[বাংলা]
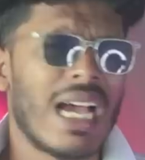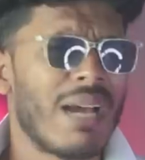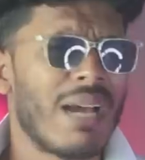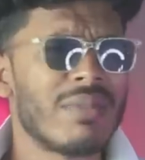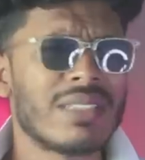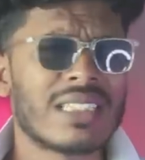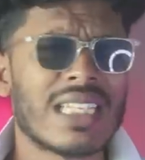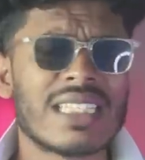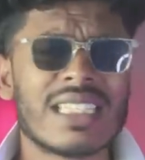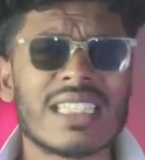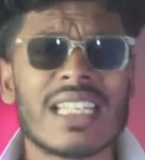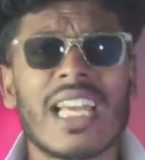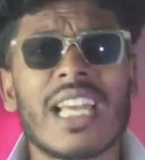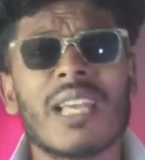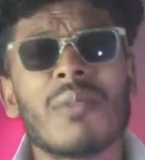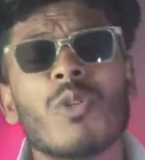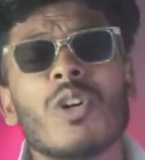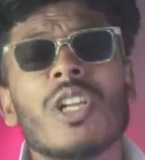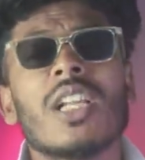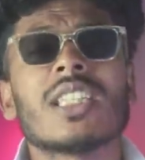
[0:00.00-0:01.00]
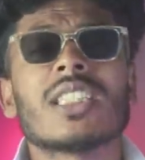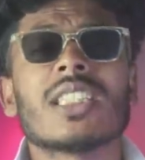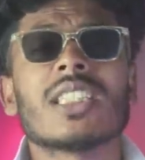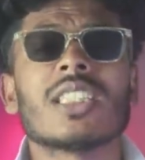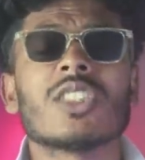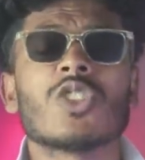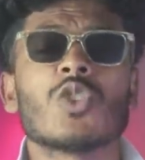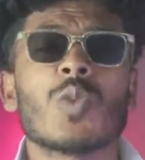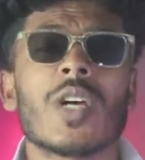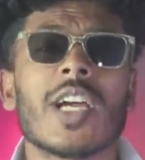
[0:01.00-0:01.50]
আমি জানি না এই মহিলার
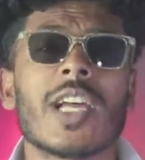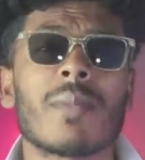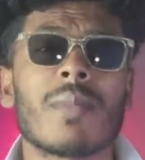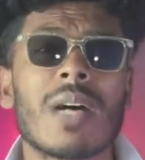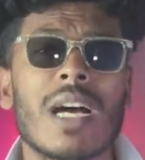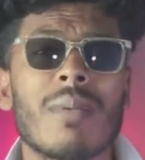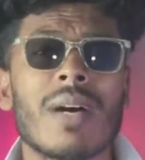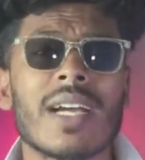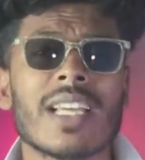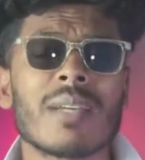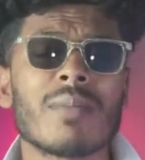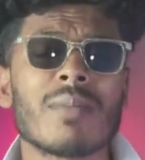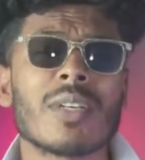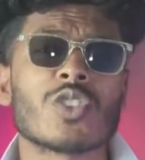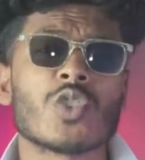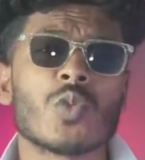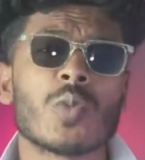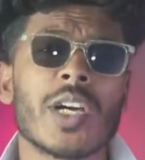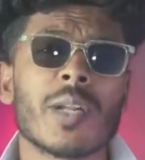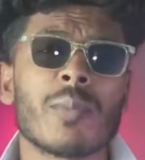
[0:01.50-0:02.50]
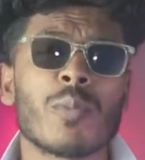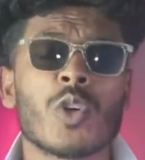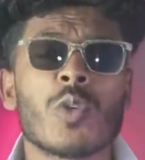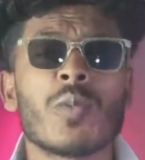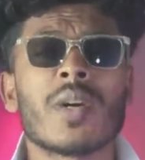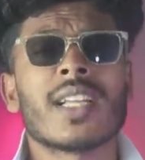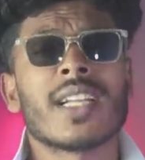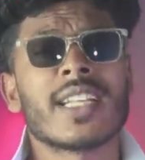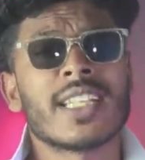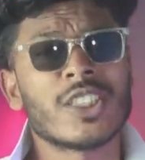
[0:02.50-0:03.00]
সাথে সুমায়ার বাবা কিংবা সুমায়ার
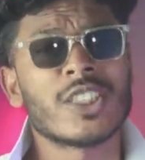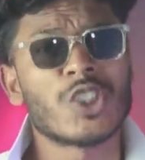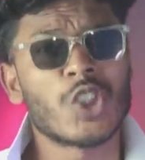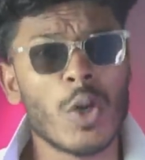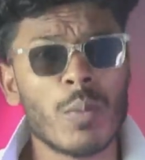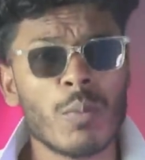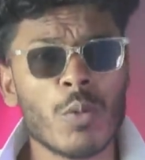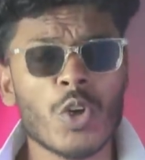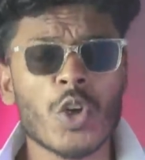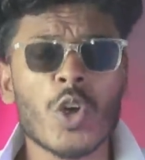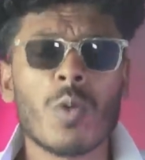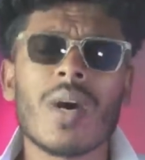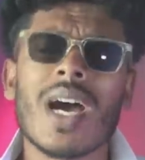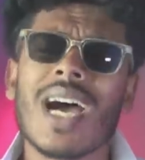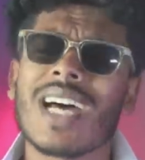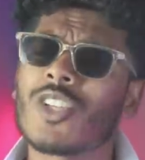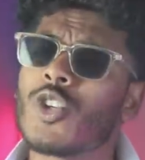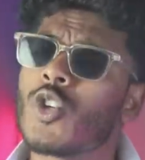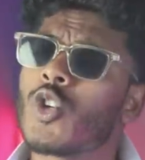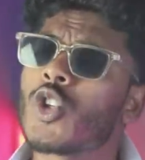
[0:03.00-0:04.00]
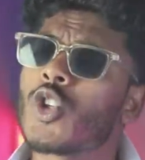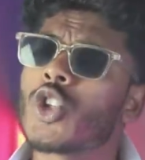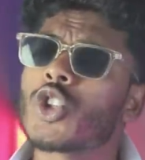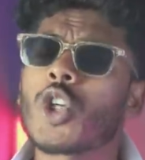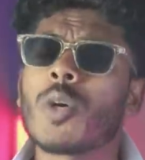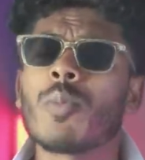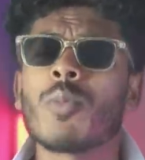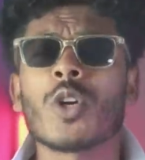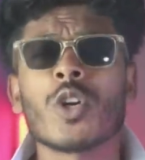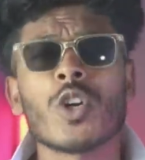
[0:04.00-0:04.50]
পরিবারের কি সম্পর্ক বা আদৌ কোনো
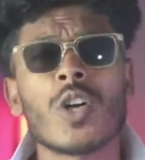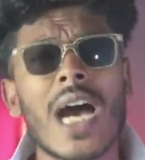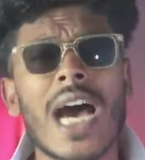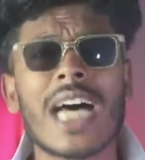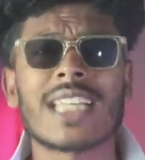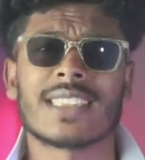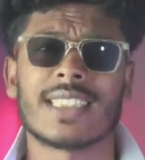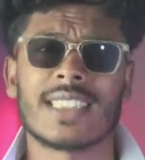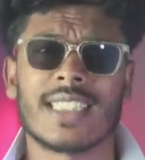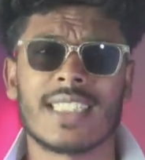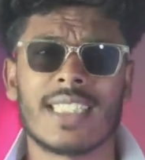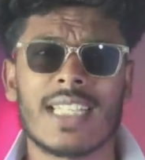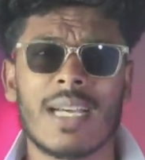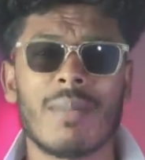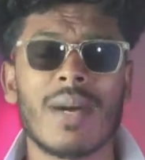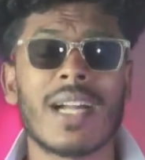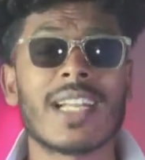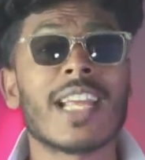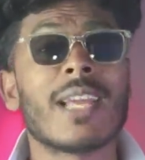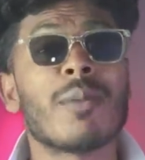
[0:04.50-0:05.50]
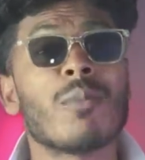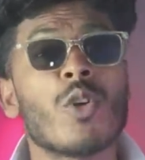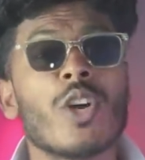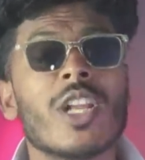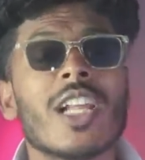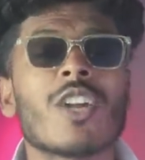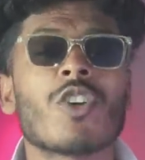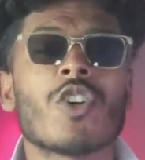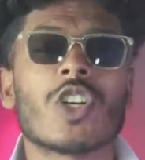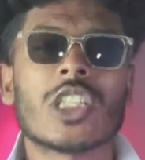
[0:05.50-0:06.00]
সম্পর্ক আছে কিনা বাট এই
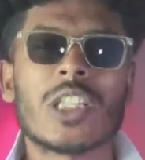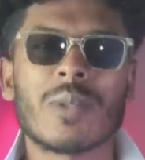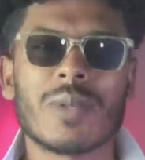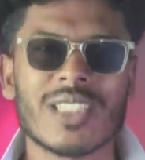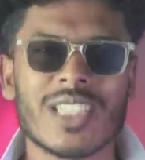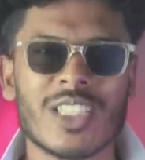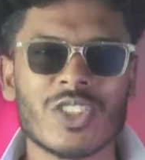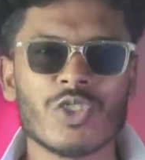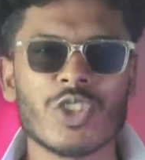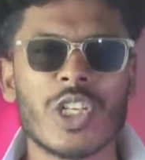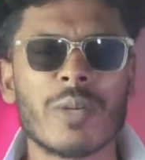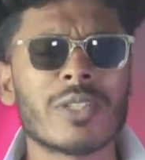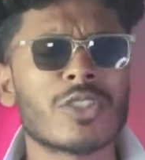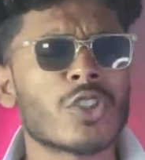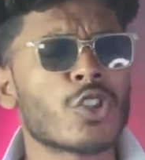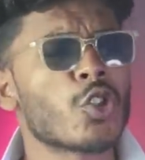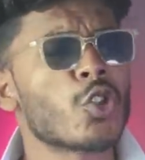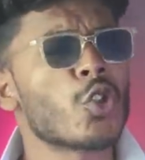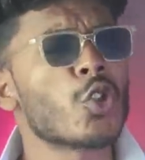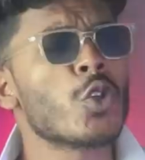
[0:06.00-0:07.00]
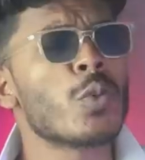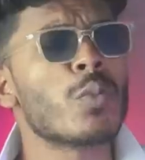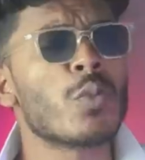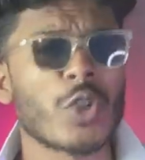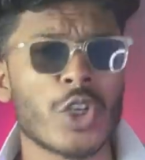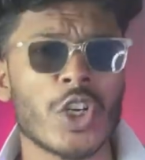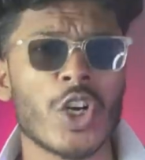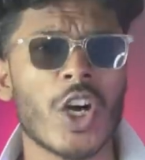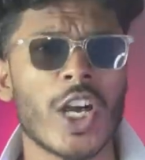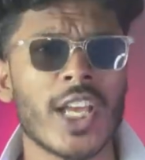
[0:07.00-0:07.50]
মহিলার কথাবার্তা শুনে আমার যতটুকু
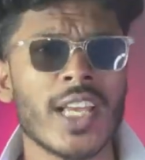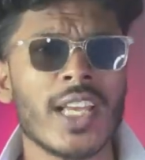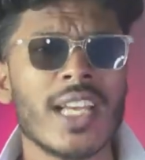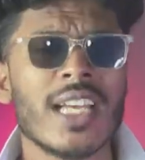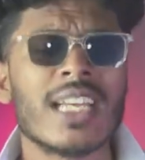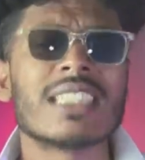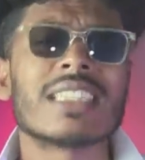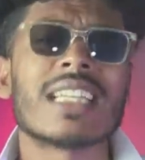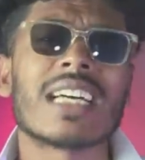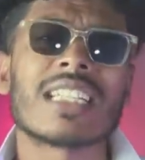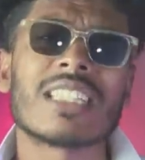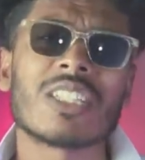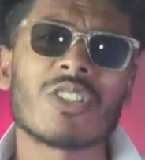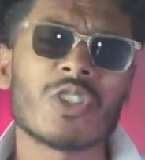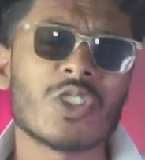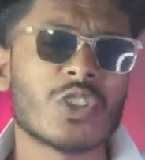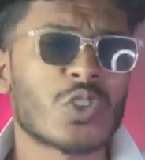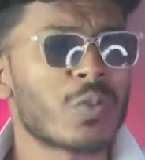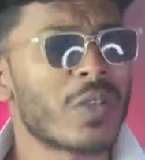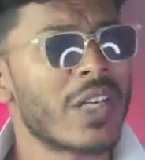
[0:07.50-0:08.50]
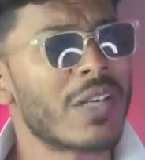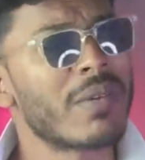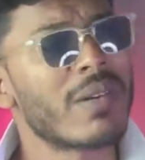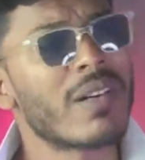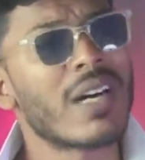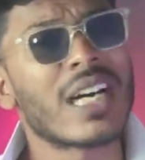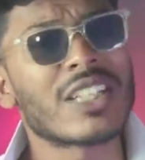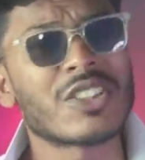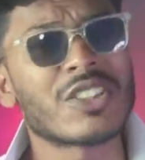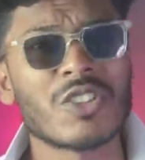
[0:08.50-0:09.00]
মনে হয় তাতে করে সুমায়ের
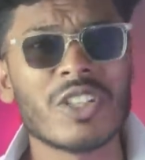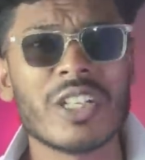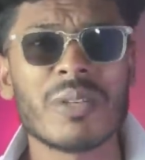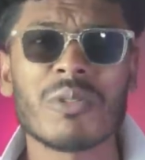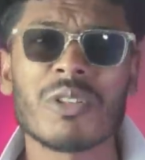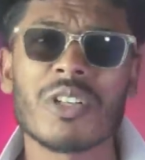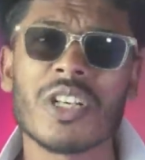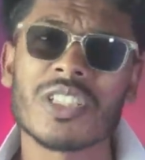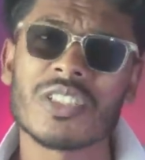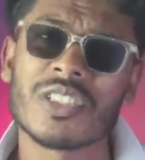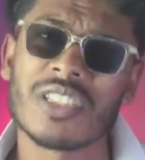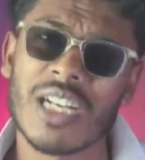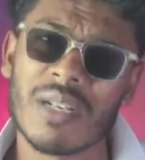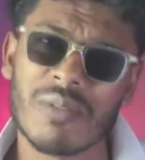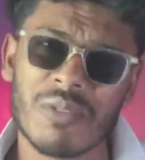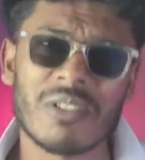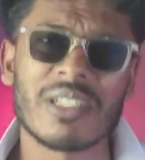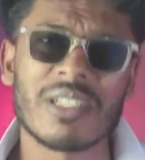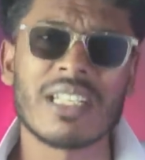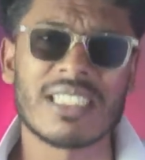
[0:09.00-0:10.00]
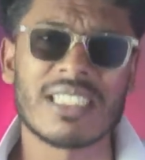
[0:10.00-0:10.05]
বাবা আসলেই মনে হয় নাকফুলটা